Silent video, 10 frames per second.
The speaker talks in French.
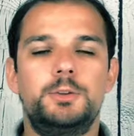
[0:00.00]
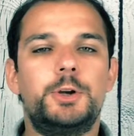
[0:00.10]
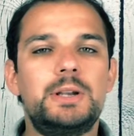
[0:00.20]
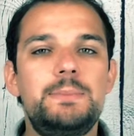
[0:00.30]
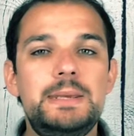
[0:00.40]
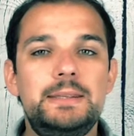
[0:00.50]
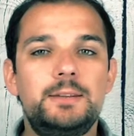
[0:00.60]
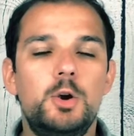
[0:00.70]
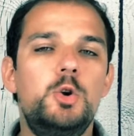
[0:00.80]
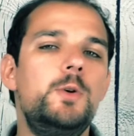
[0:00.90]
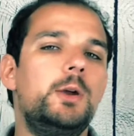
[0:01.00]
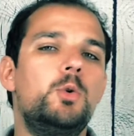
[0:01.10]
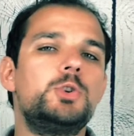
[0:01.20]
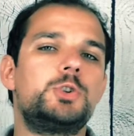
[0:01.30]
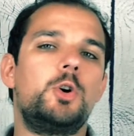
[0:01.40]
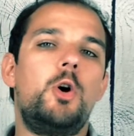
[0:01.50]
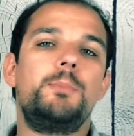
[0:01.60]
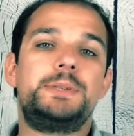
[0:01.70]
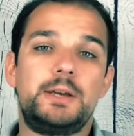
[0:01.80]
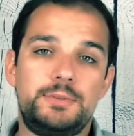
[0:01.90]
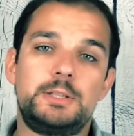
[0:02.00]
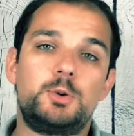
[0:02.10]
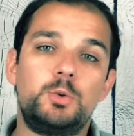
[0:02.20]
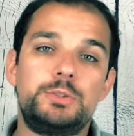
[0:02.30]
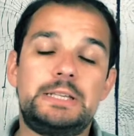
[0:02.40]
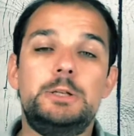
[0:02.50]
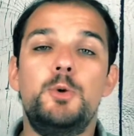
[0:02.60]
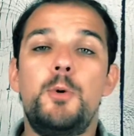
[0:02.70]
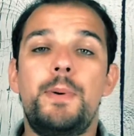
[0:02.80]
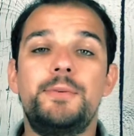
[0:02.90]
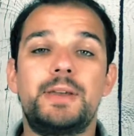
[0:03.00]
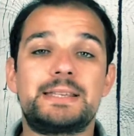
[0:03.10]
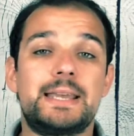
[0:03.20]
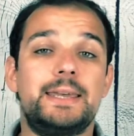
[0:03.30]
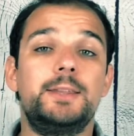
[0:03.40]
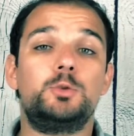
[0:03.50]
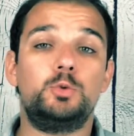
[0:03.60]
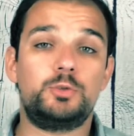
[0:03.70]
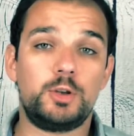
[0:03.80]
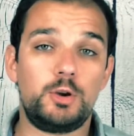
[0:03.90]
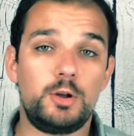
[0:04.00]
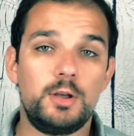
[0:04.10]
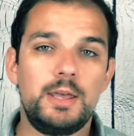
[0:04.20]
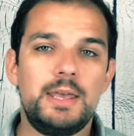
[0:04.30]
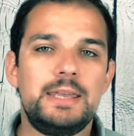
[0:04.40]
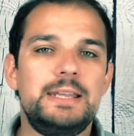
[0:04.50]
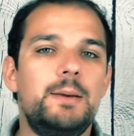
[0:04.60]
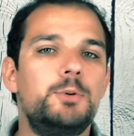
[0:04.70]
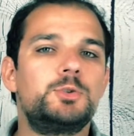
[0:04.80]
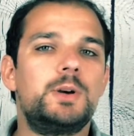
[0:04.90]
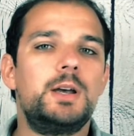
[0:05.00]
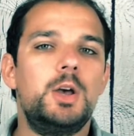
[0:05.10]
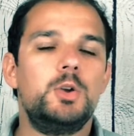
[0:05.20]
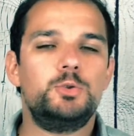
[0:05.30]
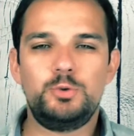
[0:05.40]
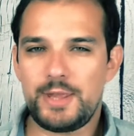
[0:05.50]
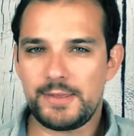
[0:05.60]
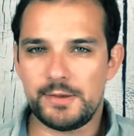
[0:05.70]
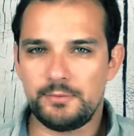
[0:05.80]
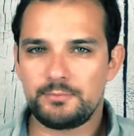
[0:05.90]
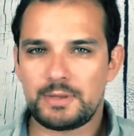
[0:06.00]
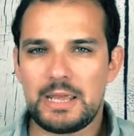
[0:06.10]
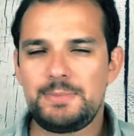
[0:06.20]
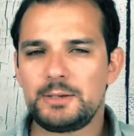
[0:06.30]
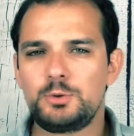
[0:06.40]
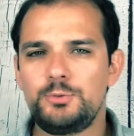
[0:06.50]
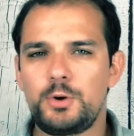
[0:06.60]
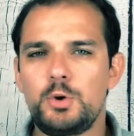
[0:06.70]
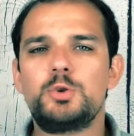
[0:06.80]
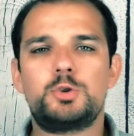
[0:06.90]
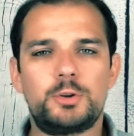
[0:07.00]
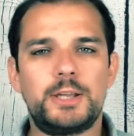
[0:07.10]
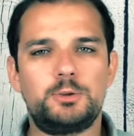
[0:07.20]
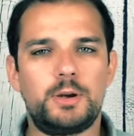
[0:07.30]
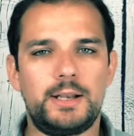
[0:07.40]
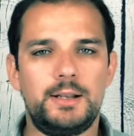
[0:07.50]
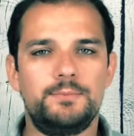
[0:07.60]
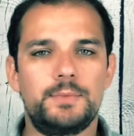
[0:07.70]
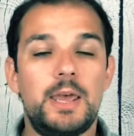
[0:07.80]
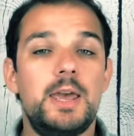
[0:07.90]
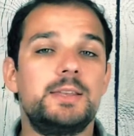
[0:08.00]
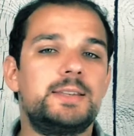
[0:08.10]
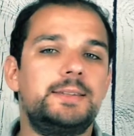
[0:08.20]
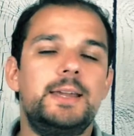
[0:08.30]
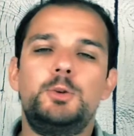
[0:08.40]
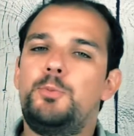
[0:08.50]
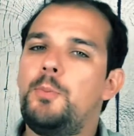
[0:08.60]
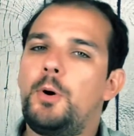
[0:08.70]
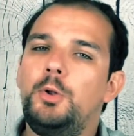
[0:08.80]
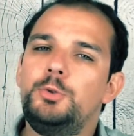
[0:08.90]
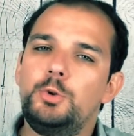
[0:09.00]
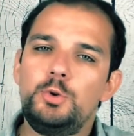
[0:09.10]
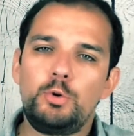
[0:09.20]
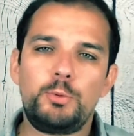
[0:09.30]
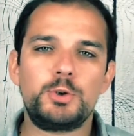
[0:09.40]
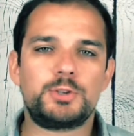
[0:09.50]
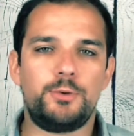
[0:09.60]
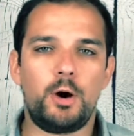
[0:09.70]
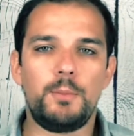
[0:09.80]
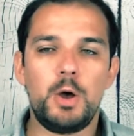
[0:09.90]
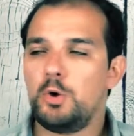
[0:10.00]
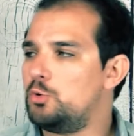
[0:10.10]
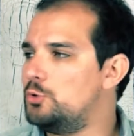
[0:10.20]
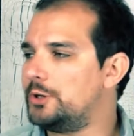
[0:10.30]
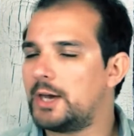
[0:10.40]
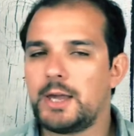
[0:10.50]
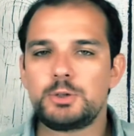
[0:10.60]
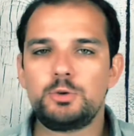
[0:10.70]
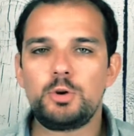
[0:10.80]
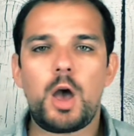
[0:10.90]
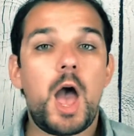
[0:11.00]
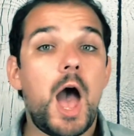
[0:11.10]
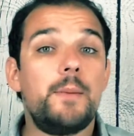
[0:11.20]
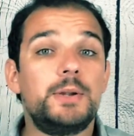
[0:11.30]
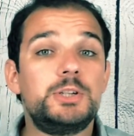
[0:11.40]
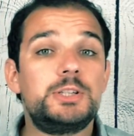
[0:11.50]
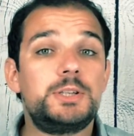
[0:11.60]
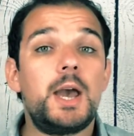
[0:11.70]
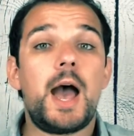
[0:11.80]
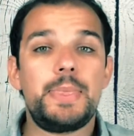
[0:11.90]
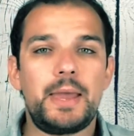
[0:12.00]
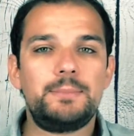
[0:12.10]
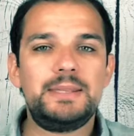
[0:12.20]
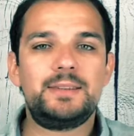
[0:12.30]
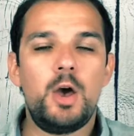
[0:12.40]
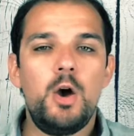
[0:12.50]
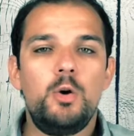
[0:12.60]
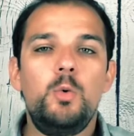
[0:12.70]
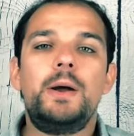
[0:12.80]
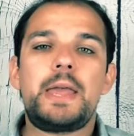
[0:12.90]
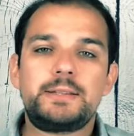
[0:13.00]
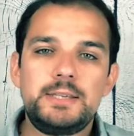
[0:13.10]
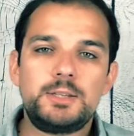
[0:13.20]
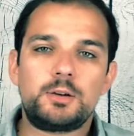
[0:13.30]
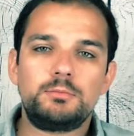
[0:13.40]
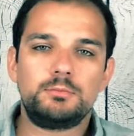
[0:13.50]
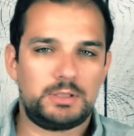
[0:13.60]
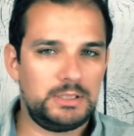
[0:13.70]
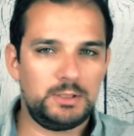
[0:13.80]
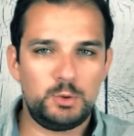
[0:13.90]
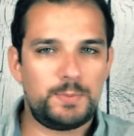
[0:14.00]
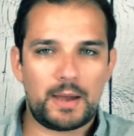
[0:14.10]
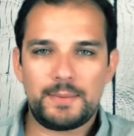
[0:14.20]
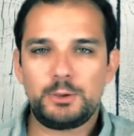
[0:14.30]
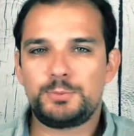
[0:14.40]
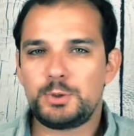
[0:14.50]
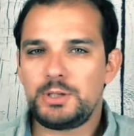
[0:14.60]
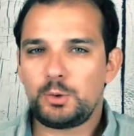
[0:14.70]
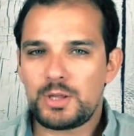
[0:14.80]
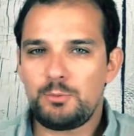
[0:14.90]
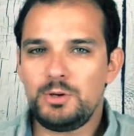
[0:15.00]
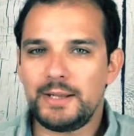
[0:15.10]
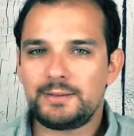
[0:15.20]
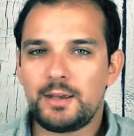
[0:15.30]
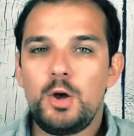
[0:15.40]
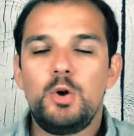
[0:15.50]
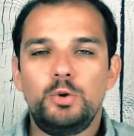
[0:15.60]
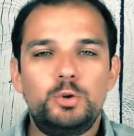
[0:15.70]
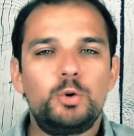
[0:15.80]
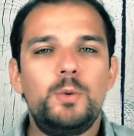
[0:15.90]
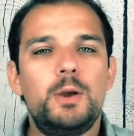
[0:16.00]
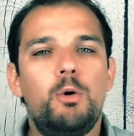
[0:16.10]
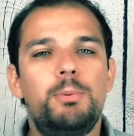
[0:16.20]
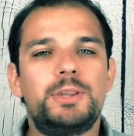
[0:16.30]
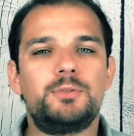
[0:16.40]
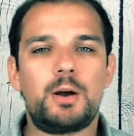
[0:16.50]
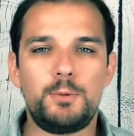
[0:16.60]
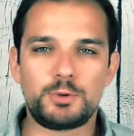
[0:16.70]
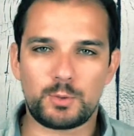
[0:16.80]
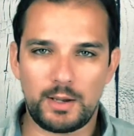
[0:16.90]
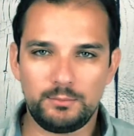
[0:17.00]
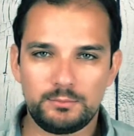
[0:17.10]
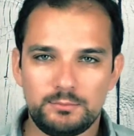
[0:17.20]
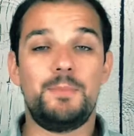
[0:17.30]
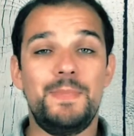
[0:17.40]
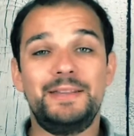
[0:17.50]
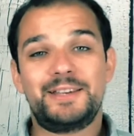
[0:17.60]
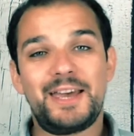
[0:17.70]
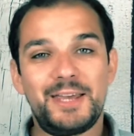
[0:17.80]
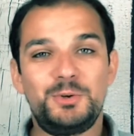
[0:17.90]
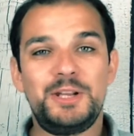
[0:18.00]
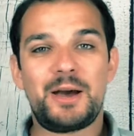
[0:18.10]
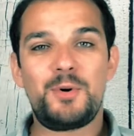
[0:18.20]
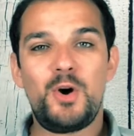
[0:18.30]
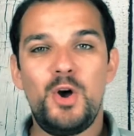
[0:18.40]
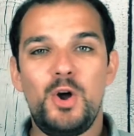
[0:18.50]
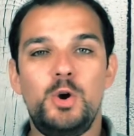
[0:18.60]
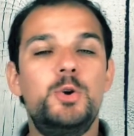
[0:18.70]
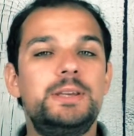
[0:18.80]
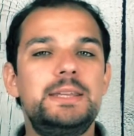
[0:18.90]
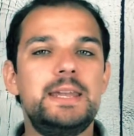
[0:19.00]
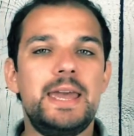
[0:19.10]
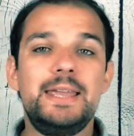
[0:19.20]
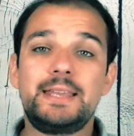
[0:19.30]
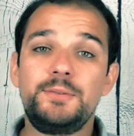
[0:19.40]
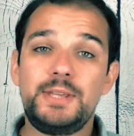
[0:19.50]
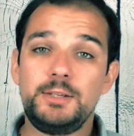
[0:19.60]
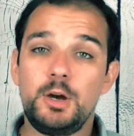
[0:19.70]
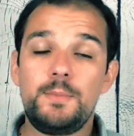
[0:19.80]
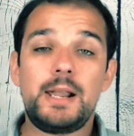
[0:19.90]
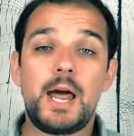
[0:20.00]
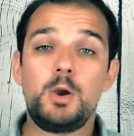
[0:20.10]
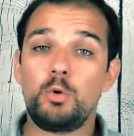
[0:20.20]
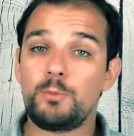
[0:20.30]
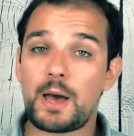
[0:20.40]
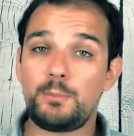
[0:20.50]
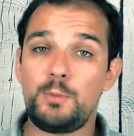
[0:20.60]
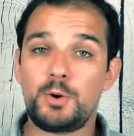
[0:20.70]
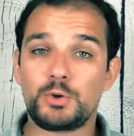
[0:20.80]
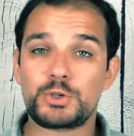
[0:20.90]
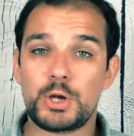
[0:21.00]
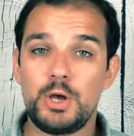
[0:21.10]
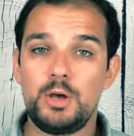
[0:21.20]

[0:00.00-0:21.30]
Dans les mythes, le héros se rend bien vite compte qu'il ne peut pas faire sa quête tout seul. Il a besoin d'une aide, et bien souvent surnaturel. Cette aide peut prendre de nombreuses formes, une créature, un magicien, un ermite ou un artisan qui lui permet d'obtenir une amulette dont le héros peut avoir besoin. Mais très régulièrement, le guide est un vieil homme à la longue barbe blanche.